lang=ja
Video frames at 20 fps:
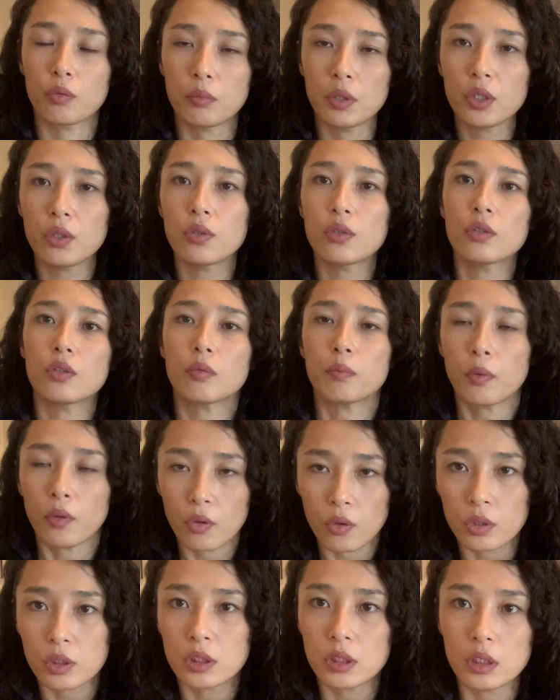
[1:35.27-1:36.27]
ミドルの
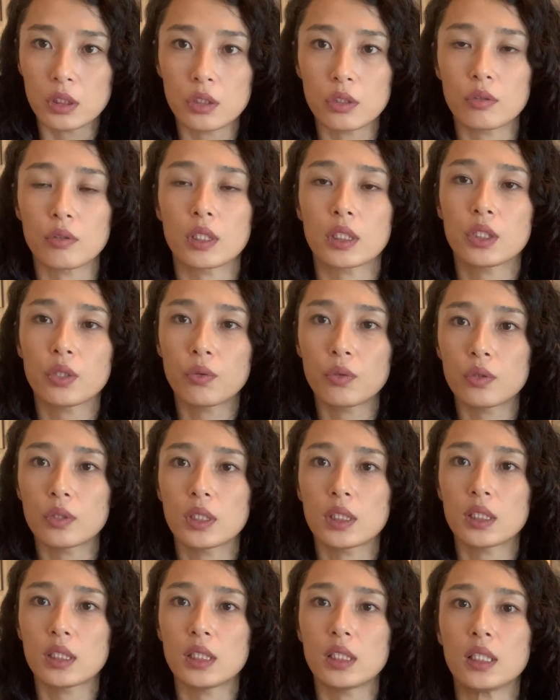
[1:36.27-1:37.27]
ポロシティっていうのは基本
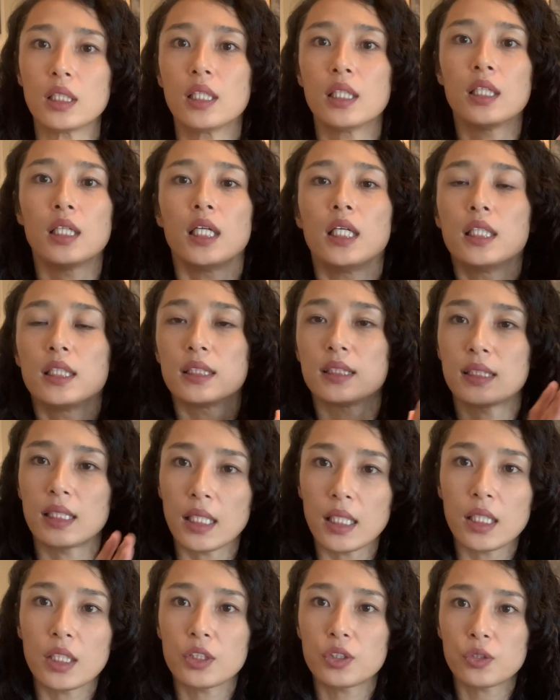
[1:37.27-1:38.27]
的に
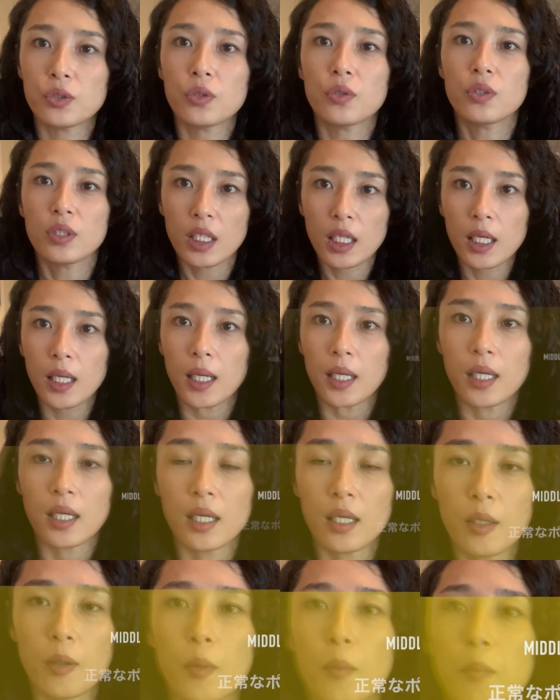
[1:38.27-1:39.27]
正常な
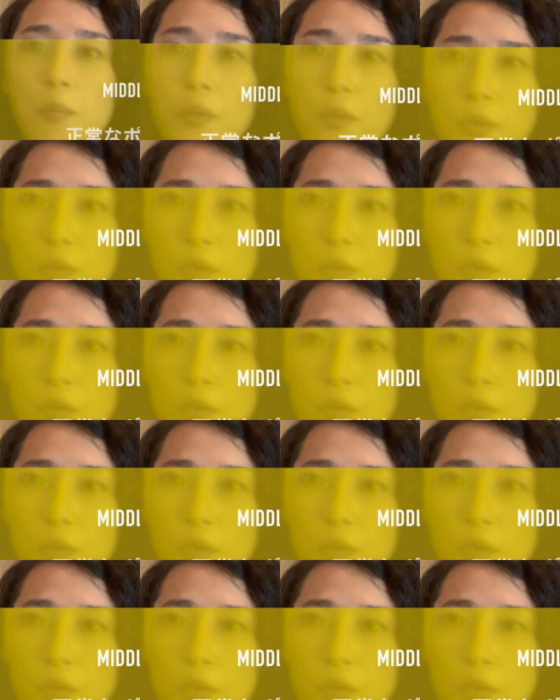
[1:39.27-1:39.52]
ポ